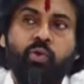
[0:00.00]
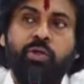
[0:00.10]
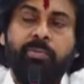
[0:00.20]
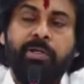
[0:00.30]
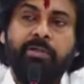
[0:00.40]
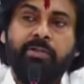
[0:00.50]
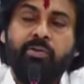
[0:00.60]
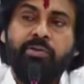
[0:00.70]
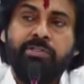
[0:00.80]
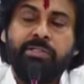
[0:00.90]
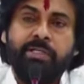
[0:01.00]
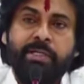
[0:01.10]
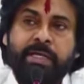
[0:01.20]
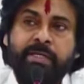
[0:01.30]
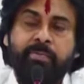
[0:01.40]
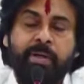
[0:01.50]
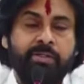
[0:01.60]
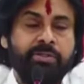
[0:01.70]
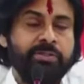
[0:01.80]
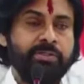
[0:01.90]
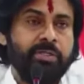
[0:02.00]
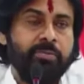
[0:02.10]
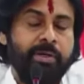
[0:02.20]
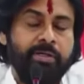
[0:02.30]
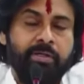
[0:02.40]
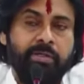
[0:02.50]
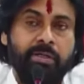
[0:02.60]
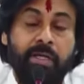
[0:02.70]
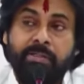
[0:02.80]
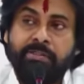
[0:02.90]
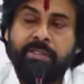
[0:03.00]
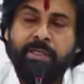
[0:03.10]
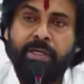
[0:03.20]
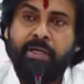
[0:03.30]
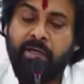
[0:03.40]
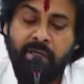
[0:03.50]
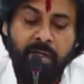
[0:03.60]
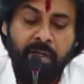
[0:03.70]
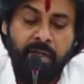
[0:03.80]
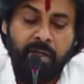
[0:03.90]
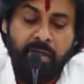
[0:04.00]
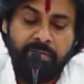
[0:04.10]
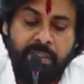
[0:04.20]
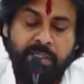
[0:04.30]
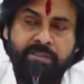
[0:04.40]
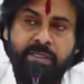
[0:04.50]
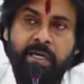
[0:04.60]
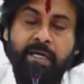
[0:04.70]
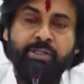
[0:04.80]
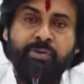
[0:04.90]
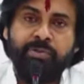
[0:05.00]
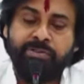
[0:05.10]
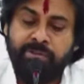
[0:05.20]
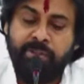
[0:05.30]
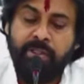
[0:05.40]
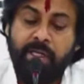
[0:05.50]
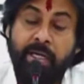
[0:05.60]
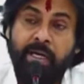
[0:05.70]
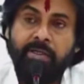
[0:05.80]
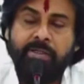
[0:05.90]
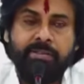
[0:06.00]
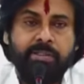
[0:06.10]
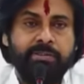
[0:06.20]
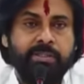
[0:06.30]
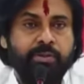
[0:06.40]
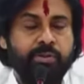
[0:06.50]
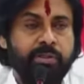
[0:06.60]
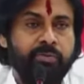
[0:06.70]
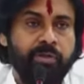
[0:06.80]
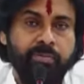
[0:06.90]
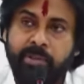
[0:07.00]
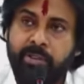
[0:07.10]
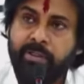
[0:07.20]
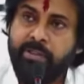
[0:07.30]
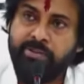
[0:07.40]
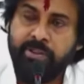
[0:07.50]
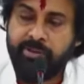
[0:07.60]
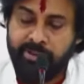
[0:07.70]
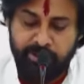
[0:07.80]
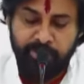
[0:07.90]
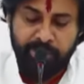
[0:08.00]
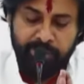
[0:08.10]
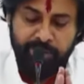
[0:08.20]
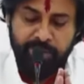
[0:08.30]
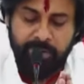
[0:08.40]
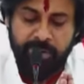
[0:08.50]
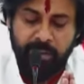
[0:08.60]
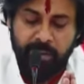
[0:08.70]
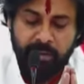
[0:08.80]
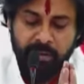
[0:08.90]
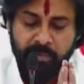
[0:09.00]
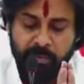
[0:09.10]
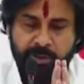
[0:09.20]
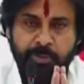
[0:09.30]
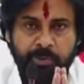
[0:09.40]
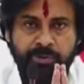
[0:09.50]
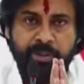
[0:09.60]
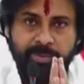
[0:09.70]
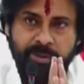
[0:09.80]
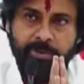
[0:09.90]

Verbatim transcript: కూటమికి తెలుగుదేశానికి కానీ భారతీయ జనతా పార్టీ కంటే నాకు నిజంగా చాలా చాలా ఆనందం వేసింది అలాంటి జన సైనికులకి వీర మహిళలకి చేతులెత్తి మీ అందరికీ మనస్ఫూర్తిగా మీకు